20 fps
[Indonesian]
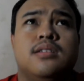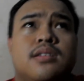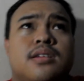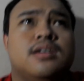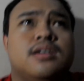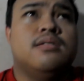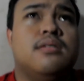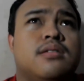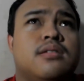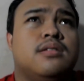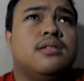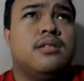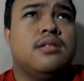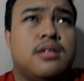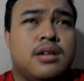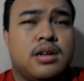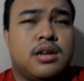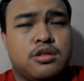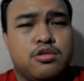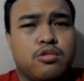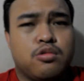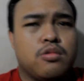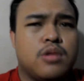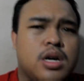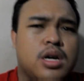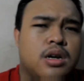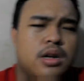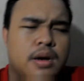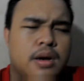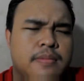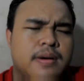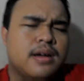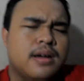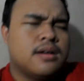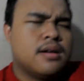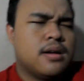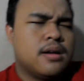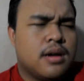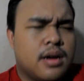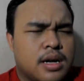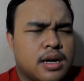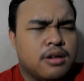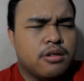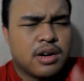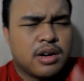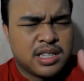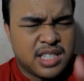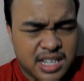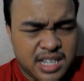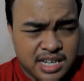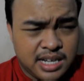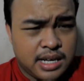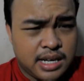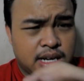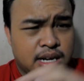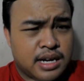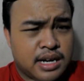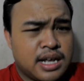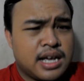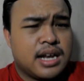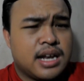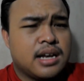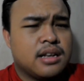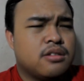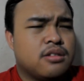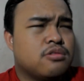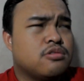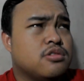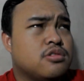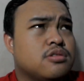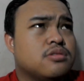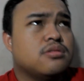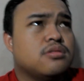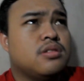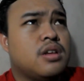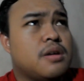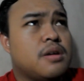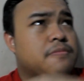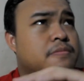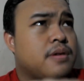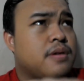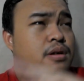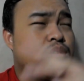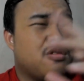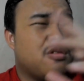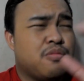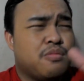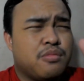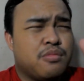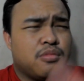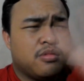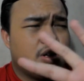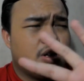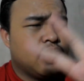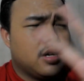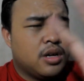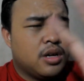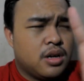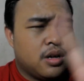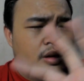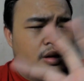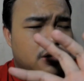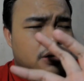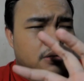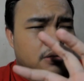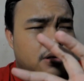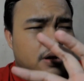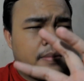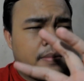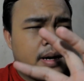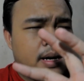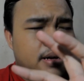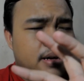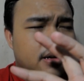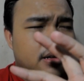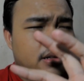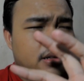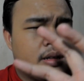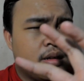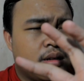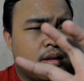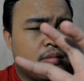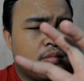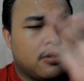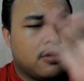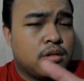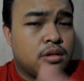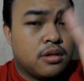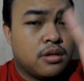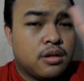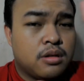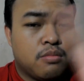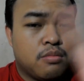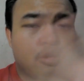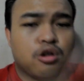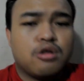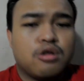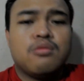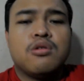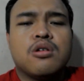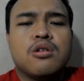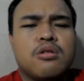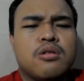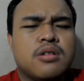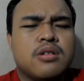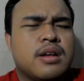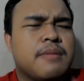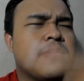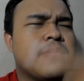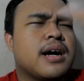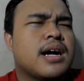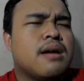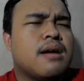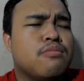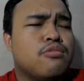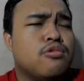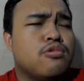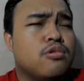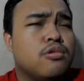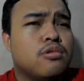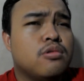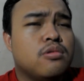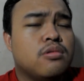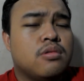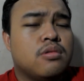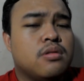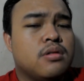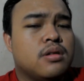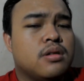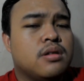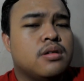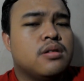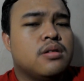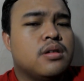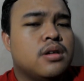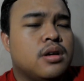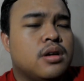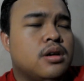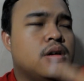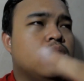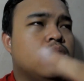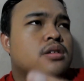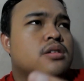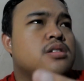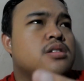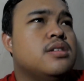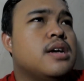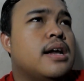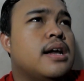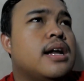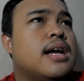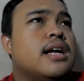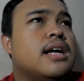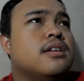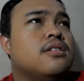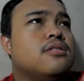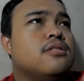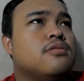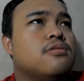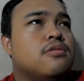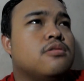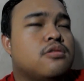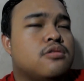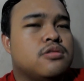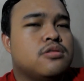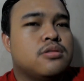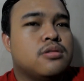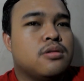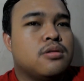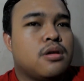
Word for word: yang mengajukan apa ada orang tidak dikenal terus nyapa apa moro-moro nyapa kamu di jalan gitu terus